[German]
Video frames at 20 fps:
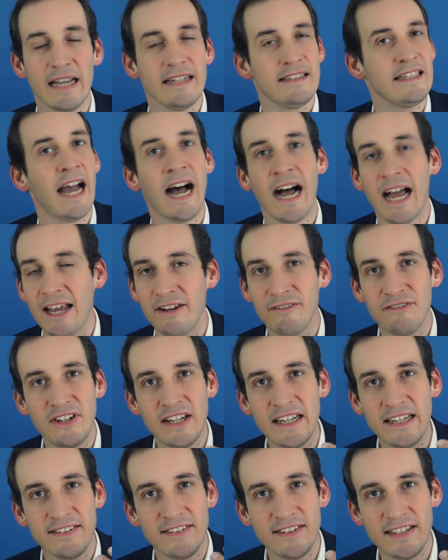Die AfD
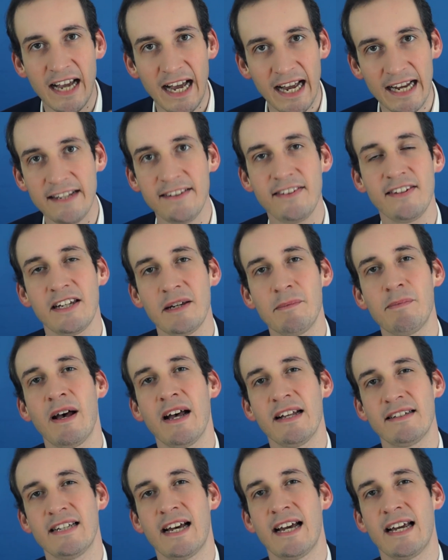ist die einzige
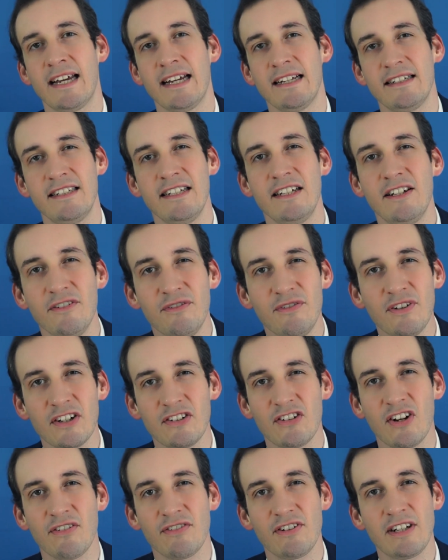Partei, die die
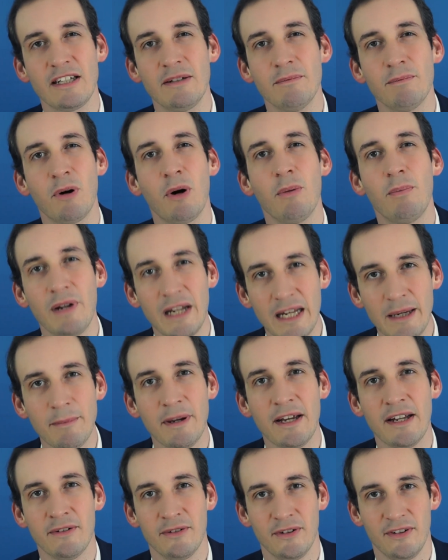wirtschaftlichen Probleme
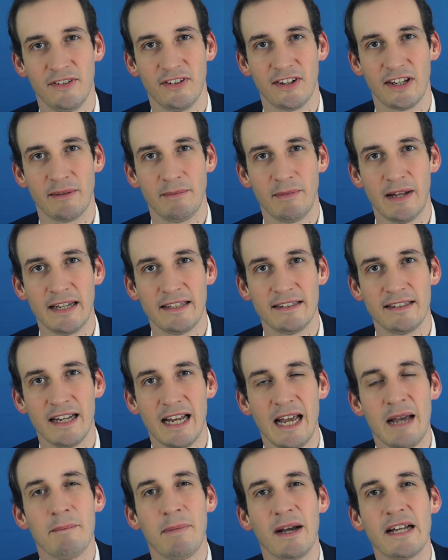in unserem Land
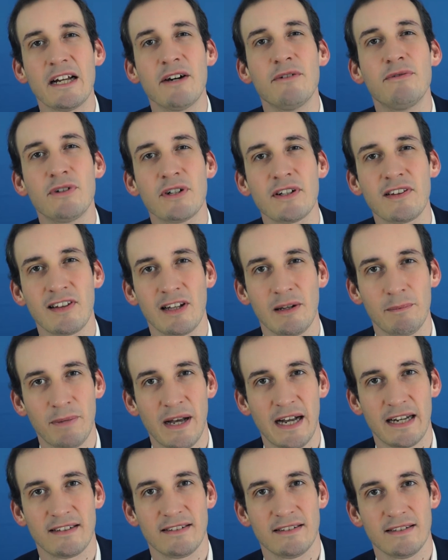bei der Wurzel
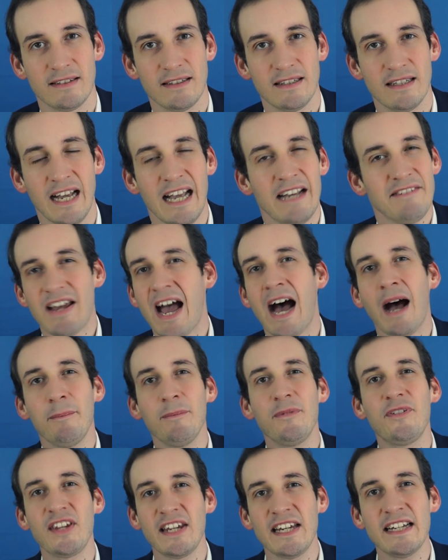packt wir haben
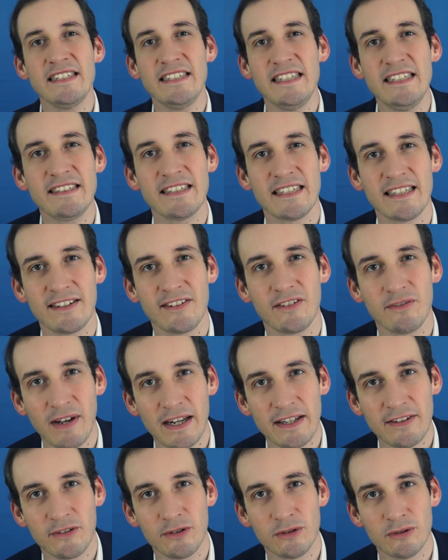sehr niedriges
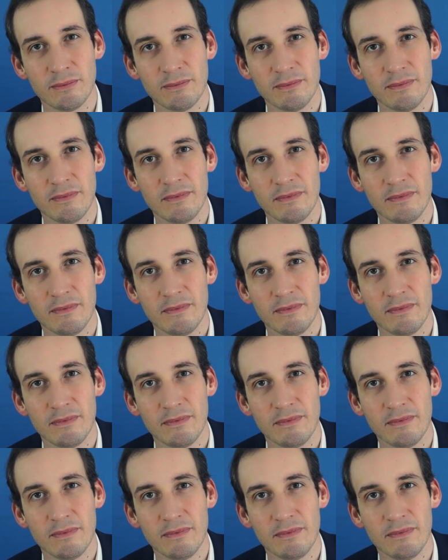Wachstum.